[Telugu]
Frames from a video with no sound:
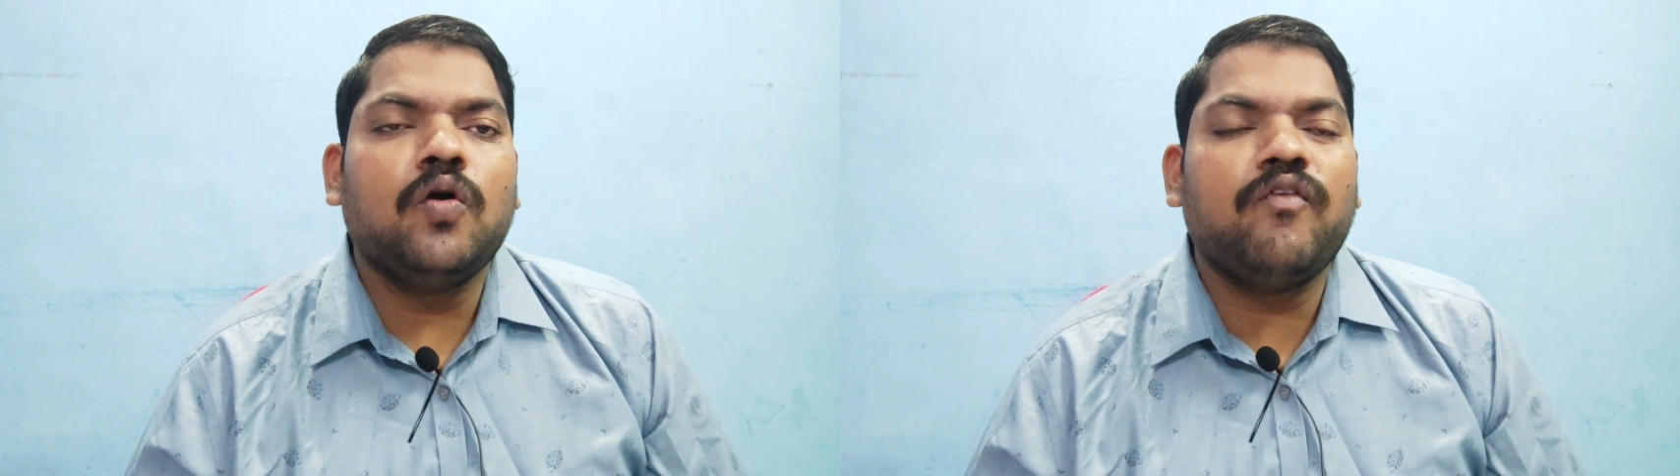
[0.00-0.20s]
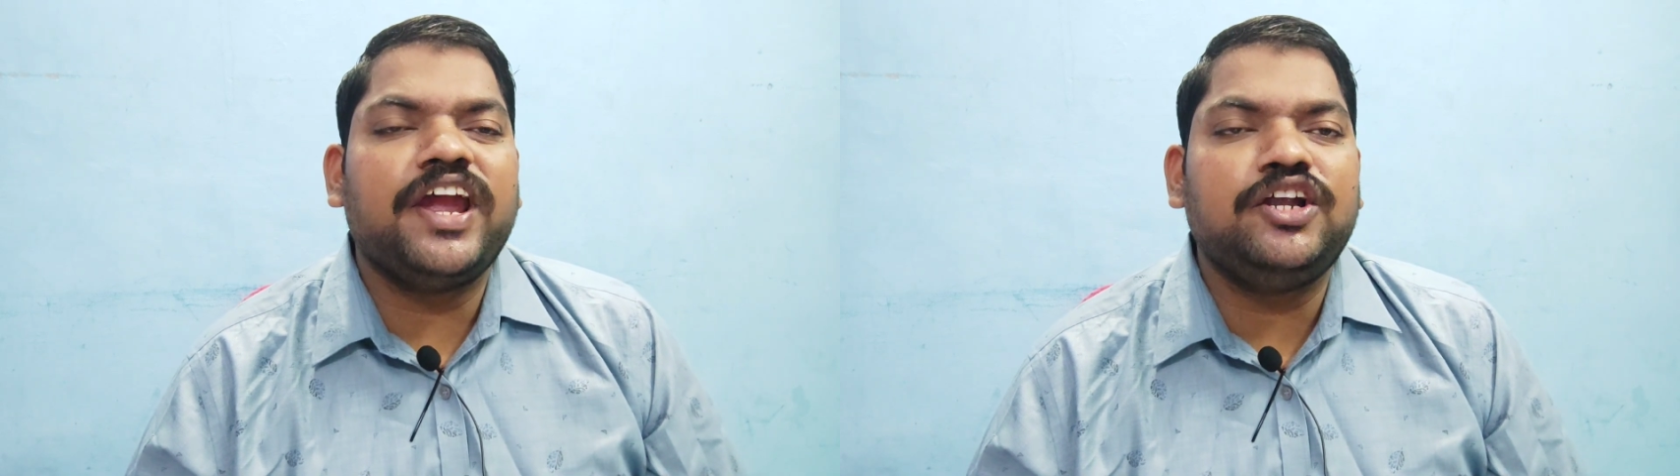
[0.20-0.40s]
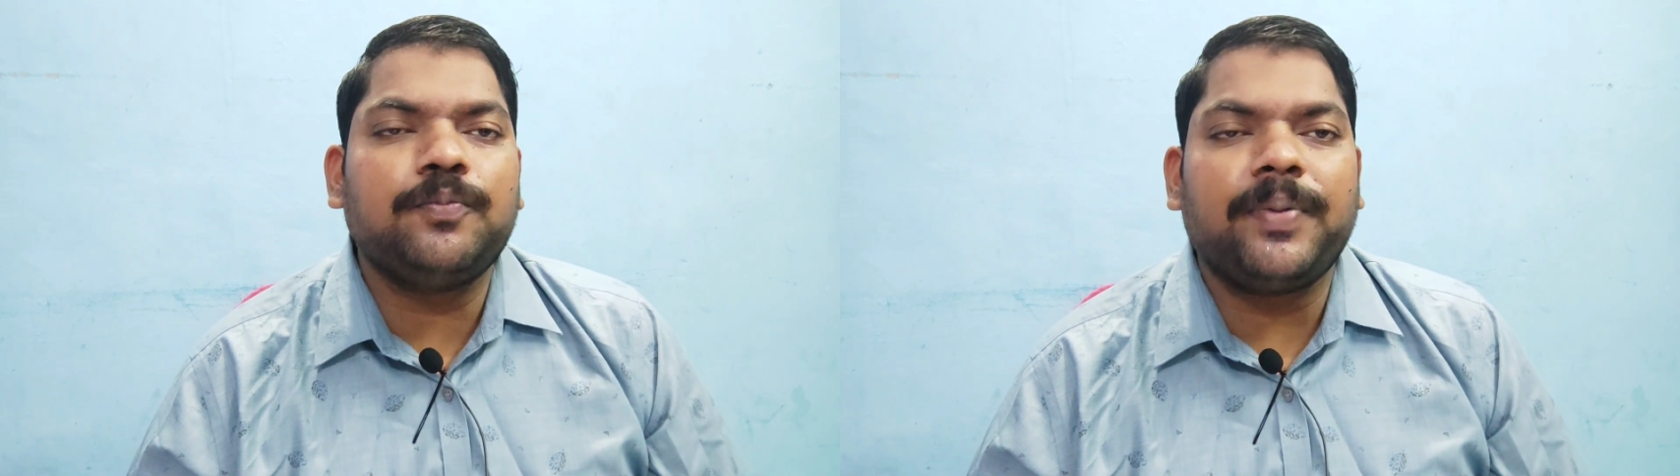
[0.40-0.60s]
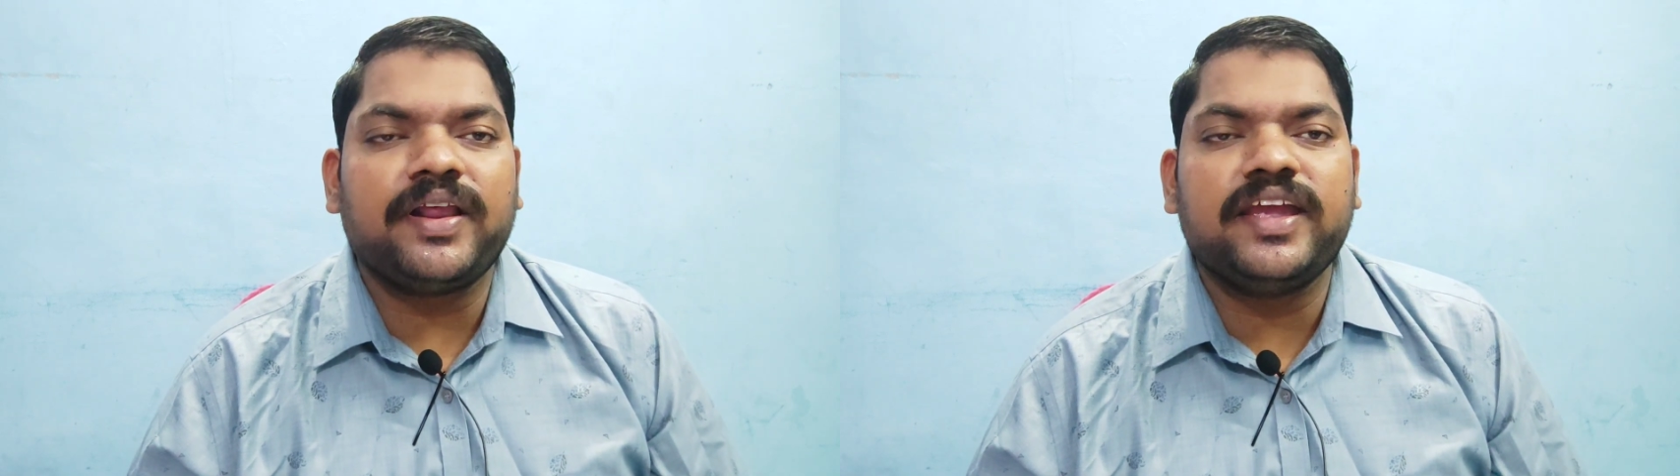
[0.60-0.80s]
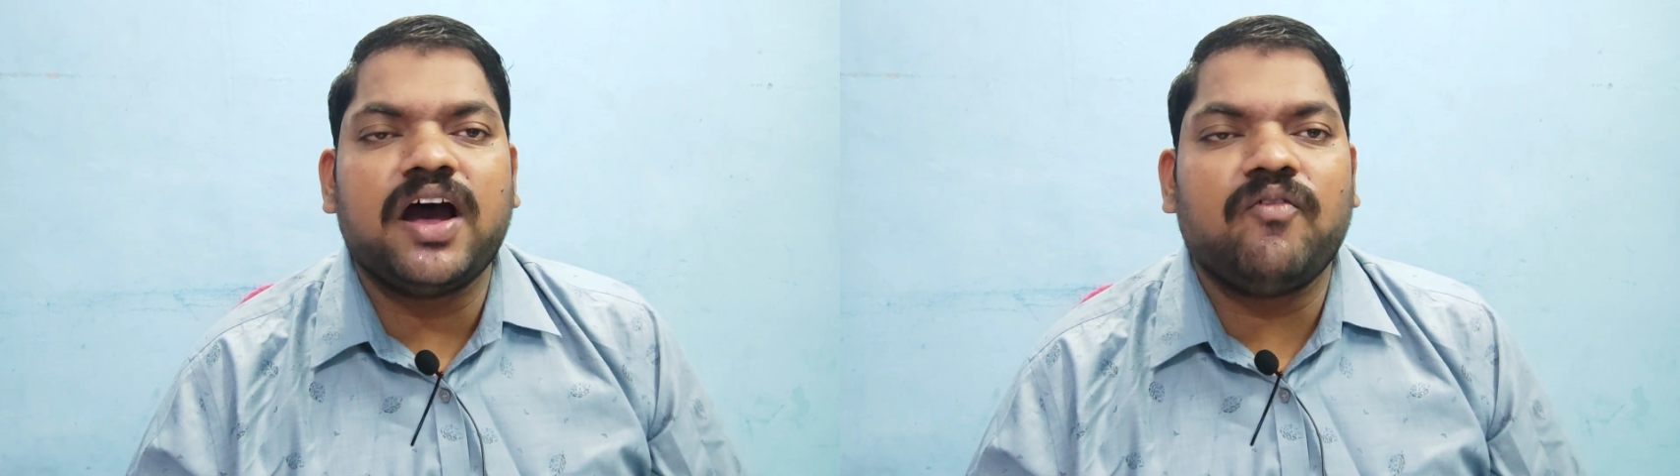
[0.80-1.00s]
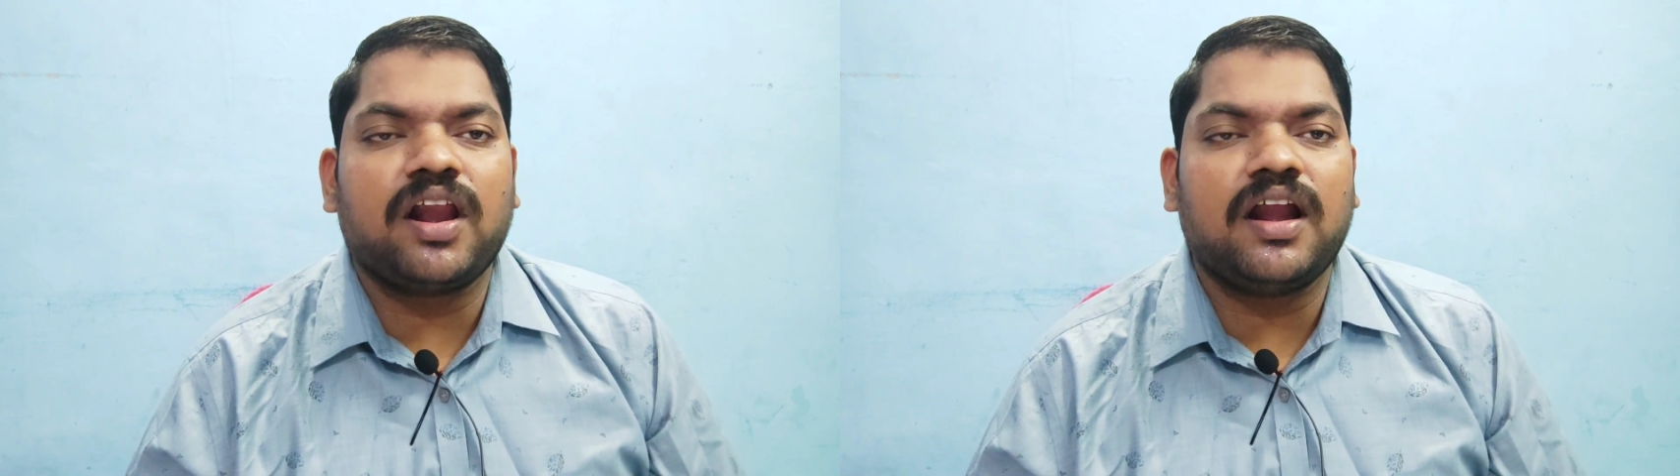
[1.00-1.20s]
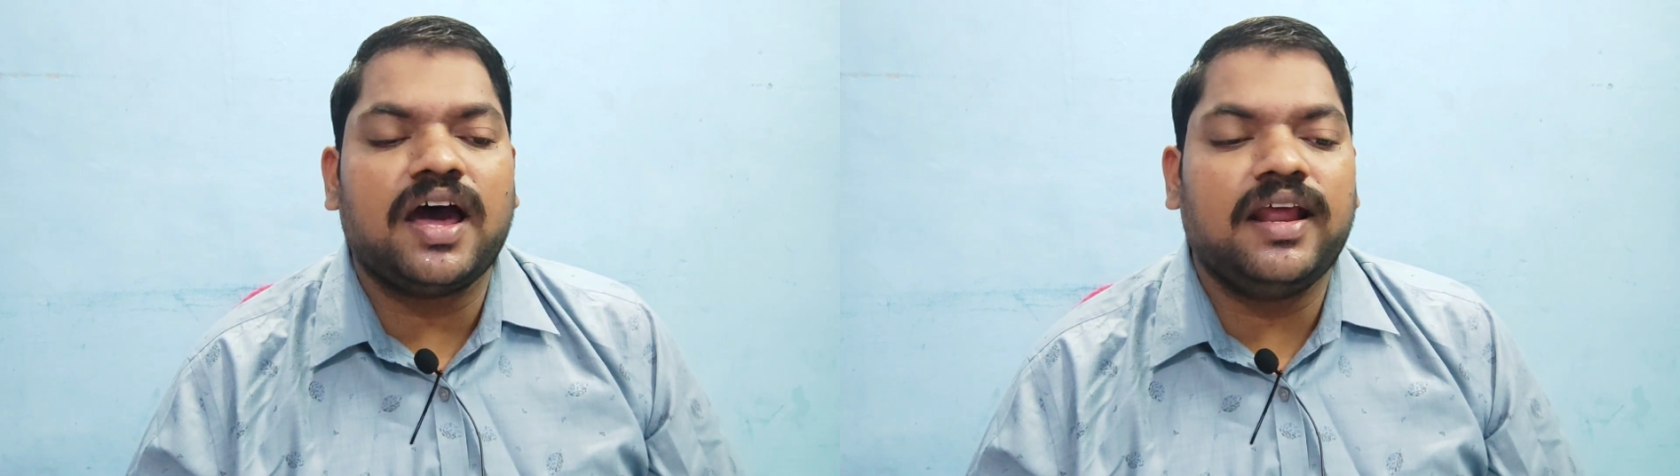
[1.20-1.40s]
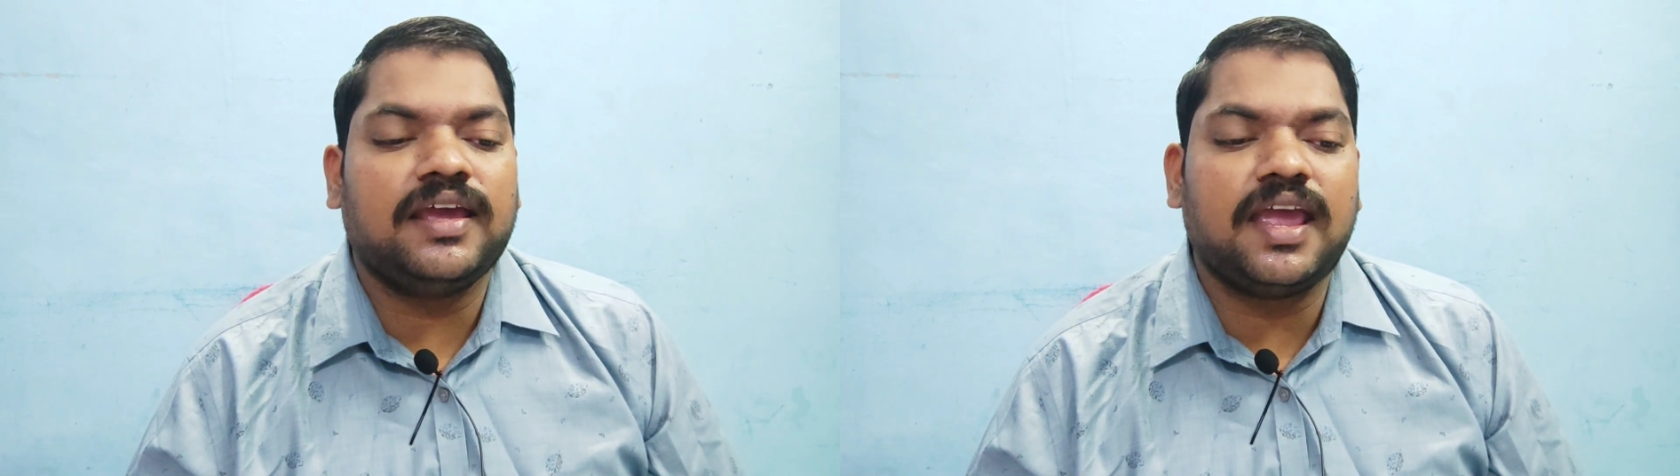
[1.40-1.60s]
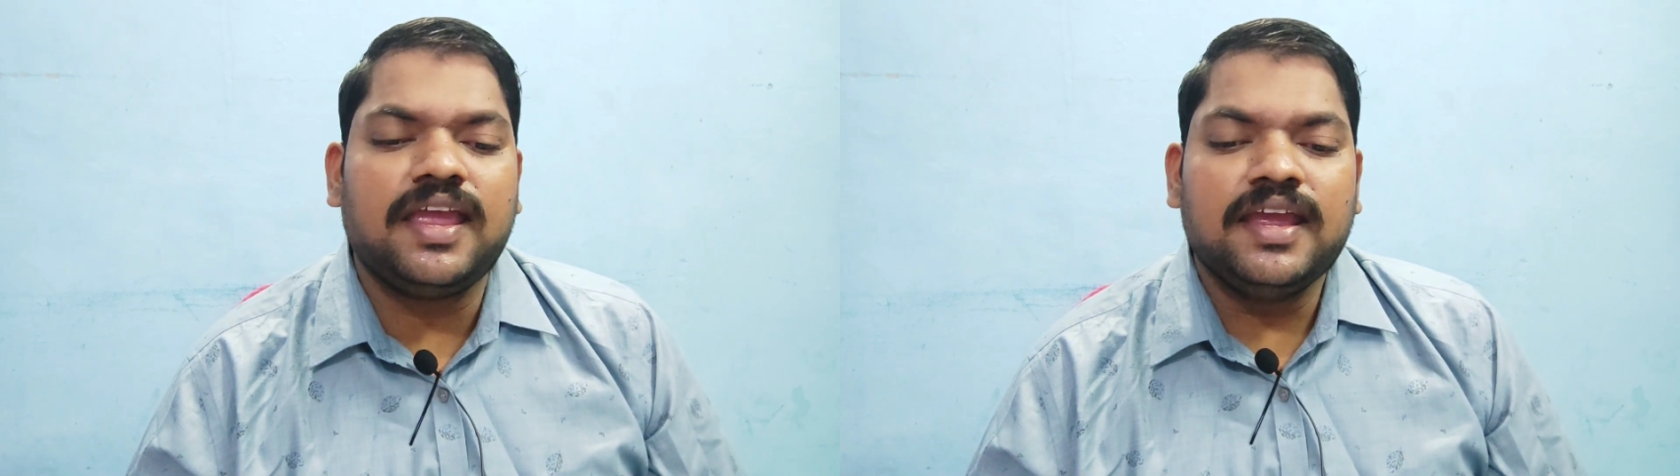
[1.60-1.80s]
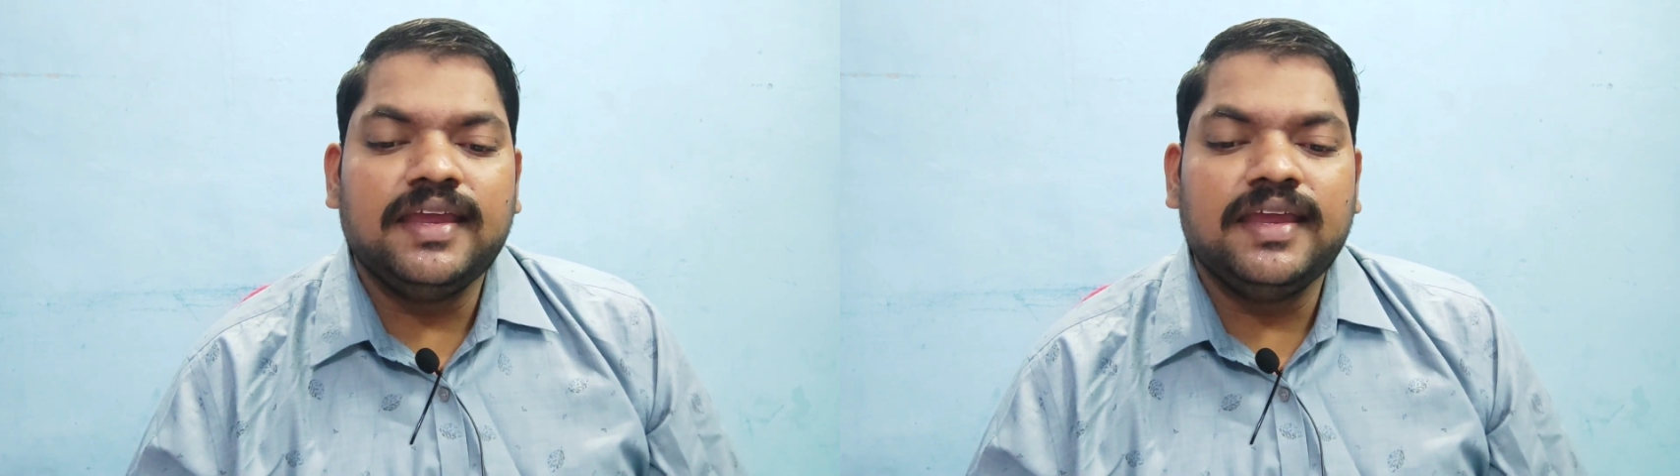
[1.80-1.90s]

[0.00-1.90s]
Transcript: కువైట్ పర్యావరణానికి